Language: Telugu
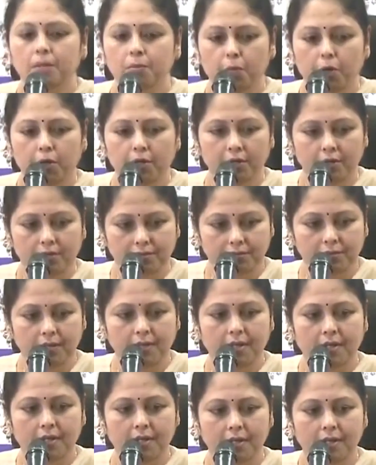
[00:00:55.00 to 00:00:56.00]
ఈ పాయింట్ ఆఫ్
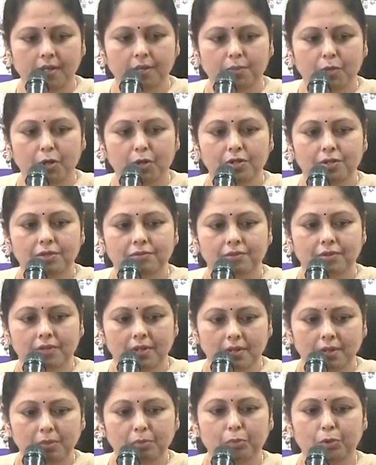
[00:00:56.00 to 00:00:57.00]
ఈ ఈ పాయింట్ ఆఫ్
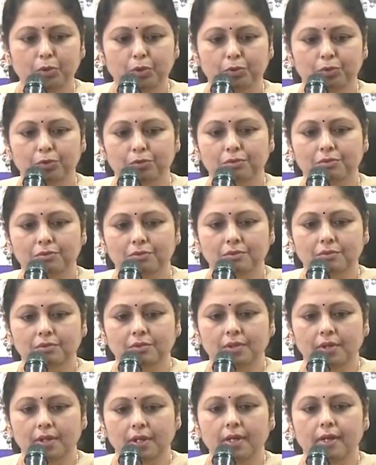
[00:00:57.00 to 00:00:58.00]
ఇప్పుడు
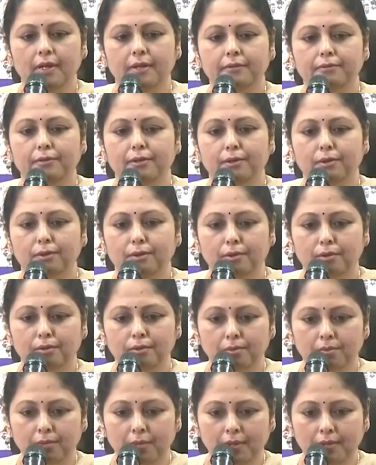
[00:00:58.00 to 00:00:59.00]
ఈ లైఫ్లో
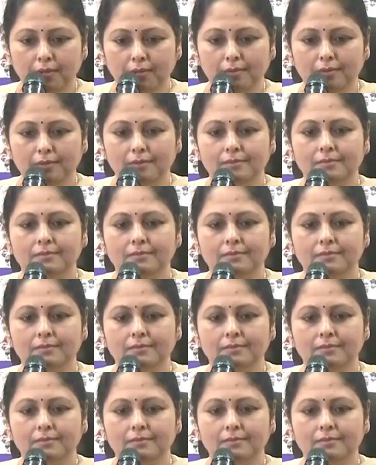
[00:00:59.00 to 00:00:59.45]
మనం